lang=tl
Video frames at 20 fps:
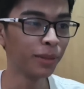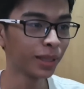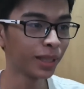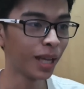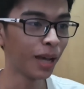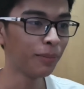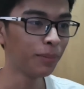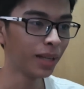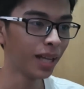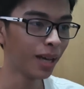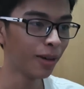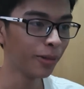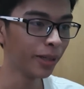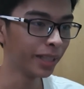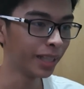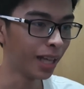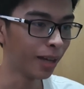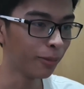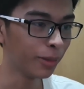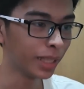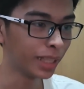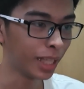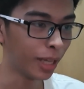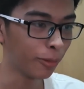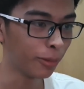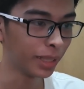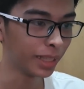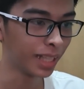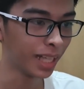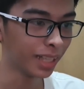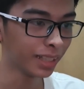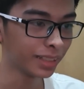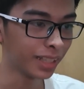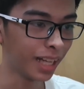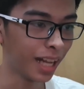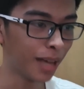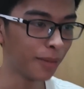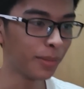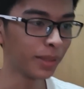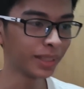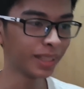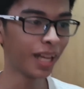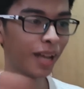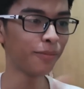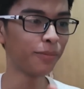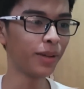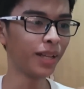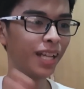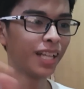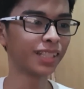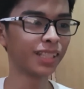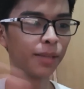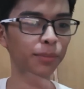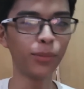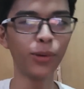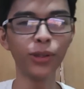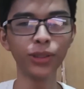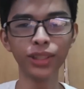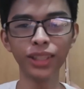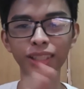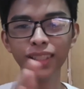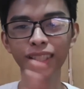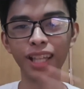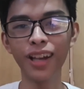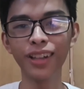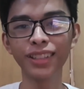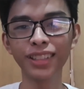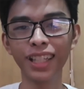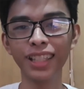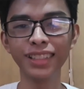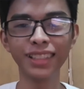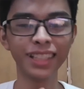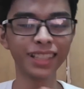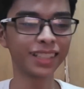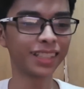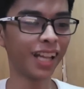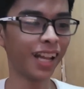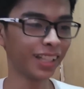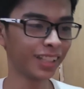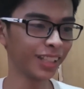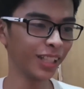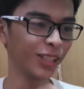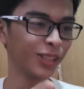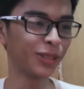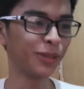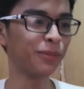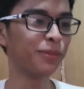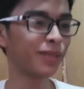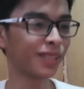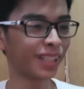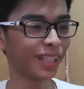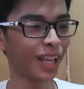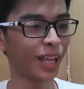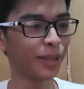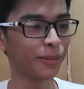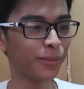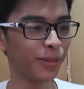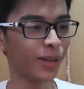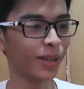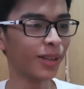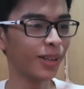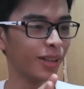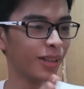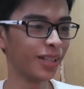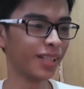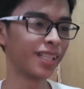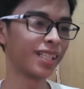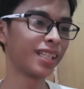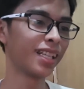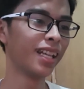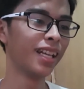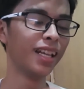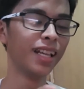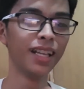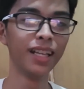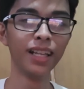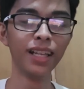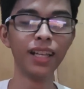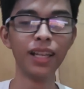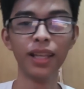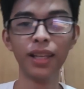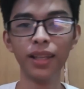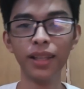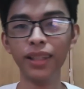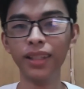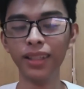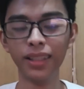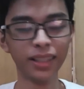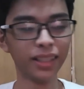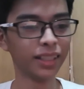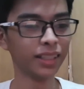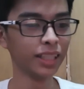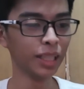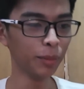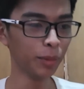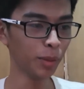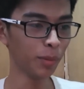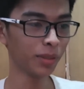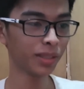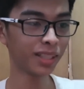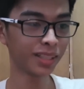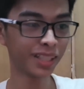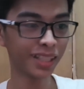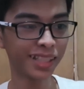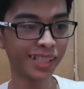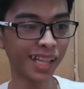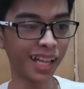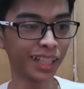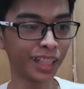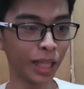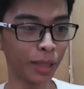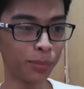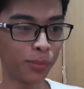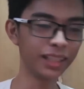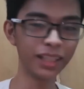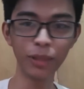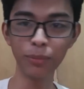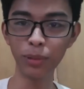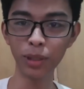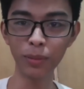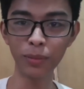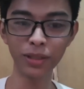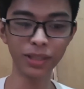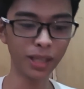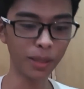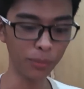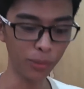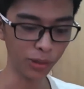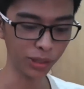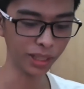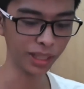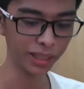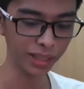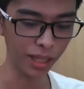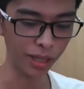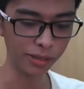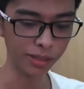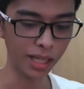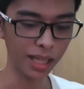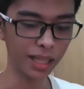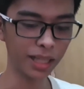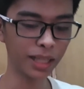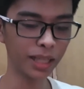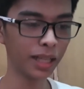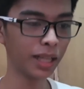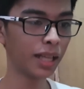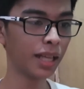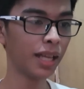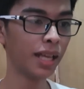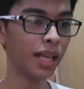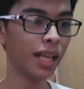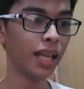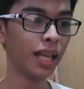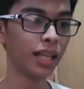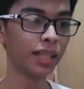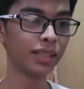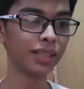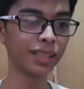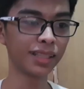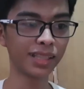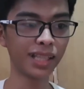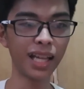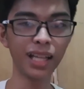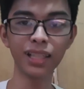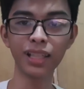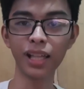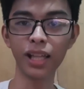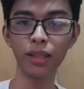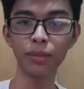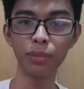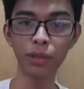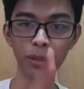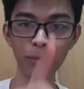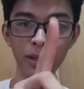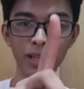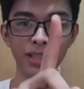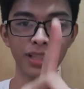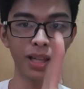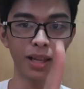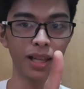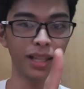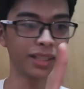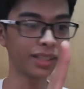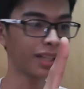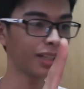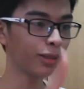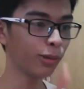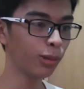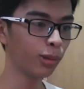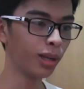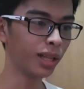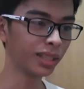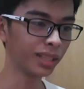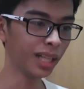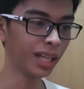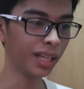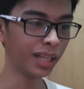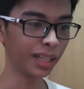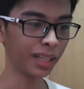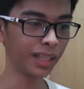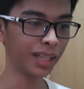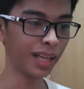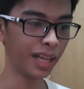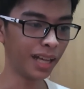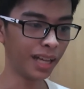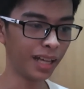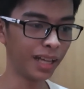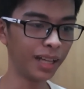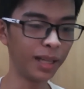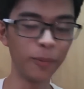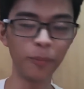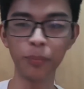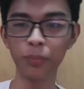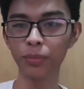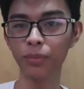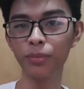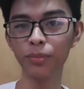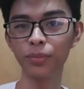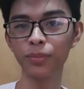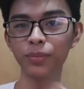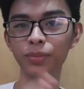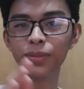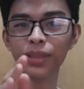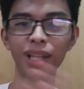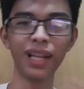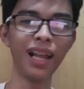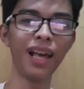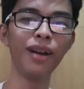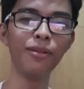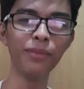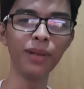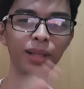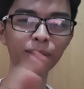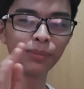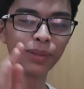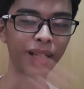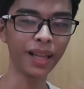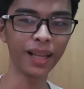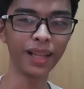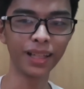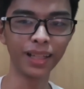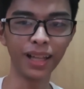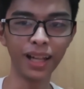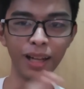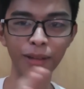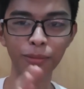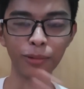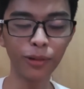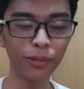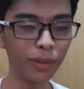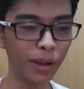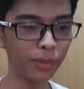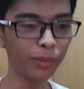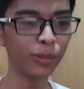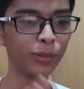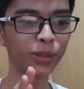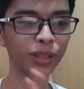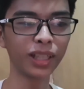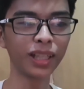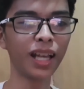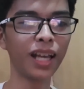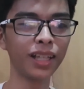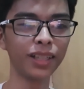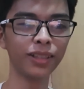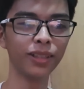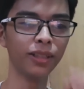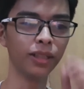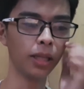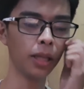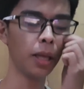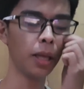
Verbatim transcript: nga pala, wait lang, wait lang, wait lang. Salamat nga pala sa 14,600 subscribers. Hindi pa naman siya 600, hindi pa naman siya 14,600, pero may isa, isang kulang na lang eh. Kaya salamat pa rin. Alam ko mapupunta tayo doon.